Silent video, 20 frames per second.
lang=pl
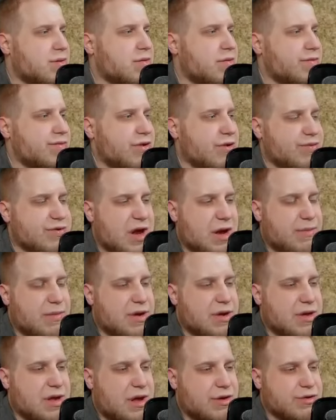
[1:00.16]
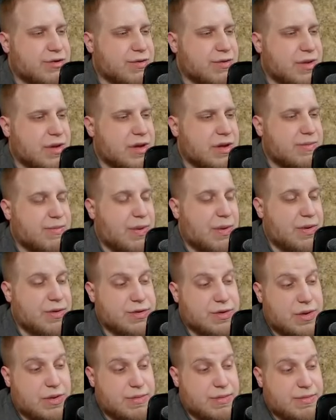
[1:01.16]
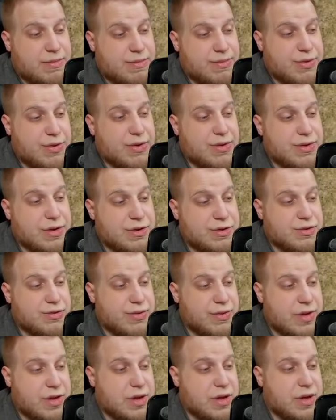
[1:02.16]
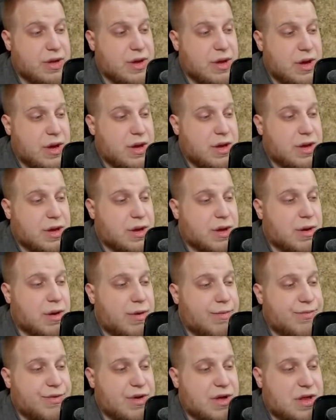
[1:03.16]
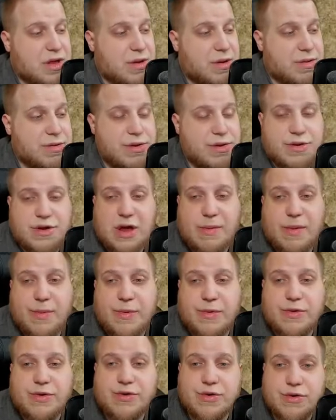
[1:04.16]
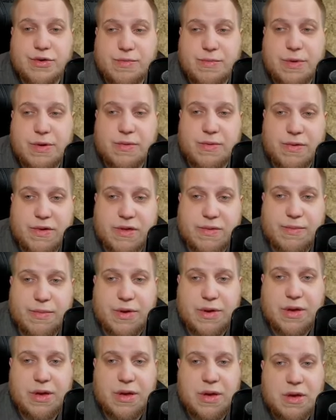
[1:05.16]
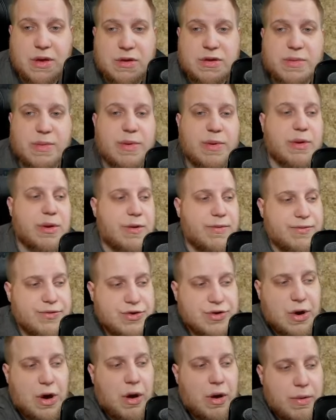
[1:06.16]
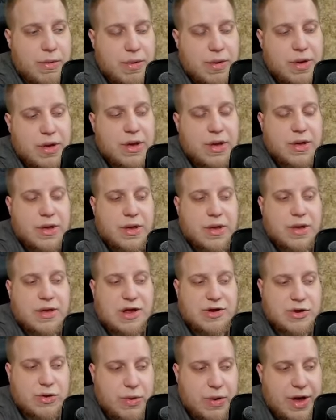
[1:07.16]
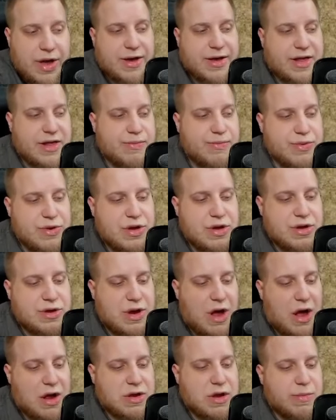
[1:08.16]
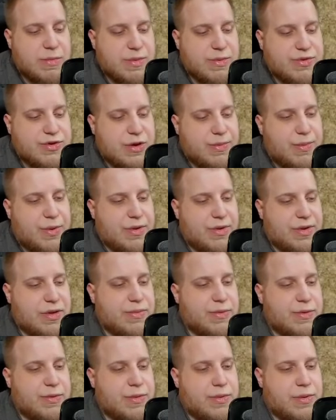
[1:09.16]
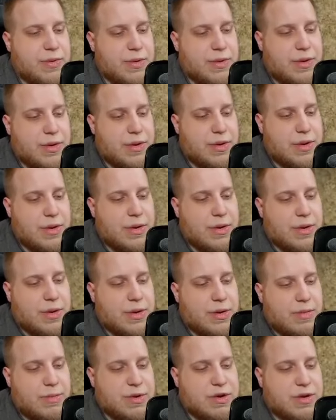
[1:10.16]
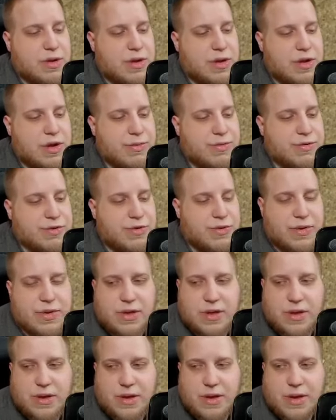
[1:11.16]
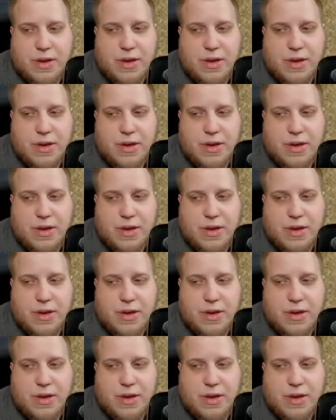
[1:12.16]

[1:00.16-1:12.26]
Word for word: gówno przynajmniej na szósty poziom, piąty, szósty i go opierdolić. Jakby był siódmy, ósmy, to bym go wziął, zaczął expić, a to bym się pozbył. Bo to jest typ szósty.